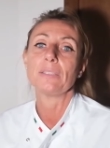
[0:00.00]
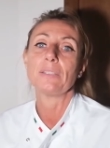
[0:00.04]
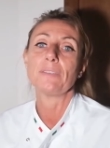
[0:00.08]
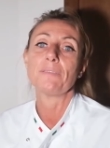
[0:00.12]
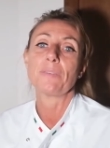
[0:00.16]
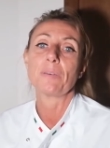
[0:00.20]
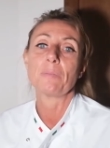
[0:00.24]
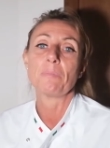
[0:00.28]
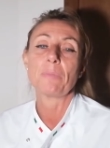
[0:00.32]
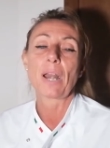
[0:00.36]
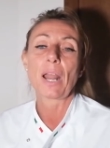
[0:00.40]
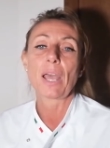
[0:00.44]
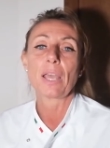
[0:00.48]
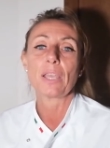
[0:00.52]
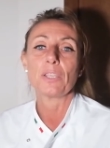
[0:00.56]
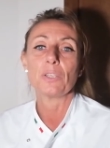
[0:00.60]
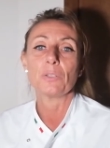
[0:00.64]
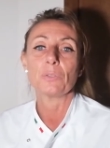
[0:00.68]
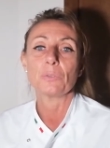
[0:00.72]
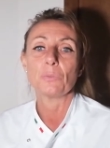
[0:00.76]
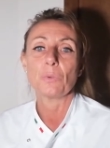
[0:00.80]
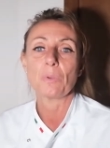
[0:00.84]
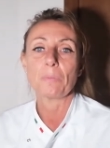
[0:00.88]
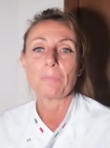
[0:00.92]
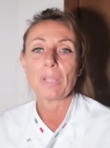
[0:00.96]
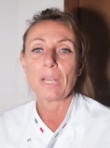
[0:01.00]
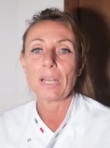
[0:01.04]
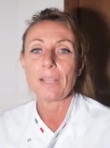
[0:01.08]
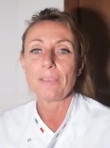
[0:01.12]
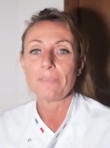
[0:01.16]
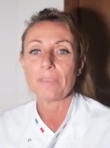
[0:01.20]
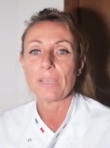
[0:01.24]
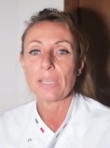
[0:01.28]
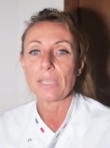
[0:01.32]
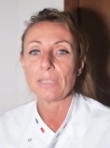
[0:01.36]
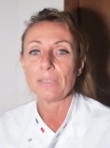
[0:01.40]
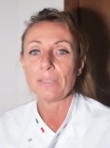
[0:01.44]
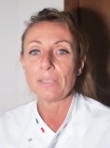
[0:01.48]
di febbraio
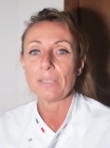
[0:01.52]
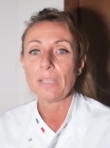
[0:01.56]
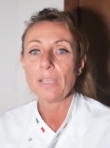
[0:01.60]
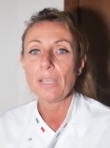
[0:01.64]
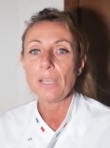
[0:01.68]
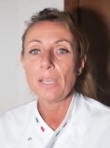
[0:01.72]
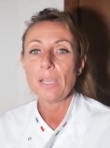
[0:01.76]
2020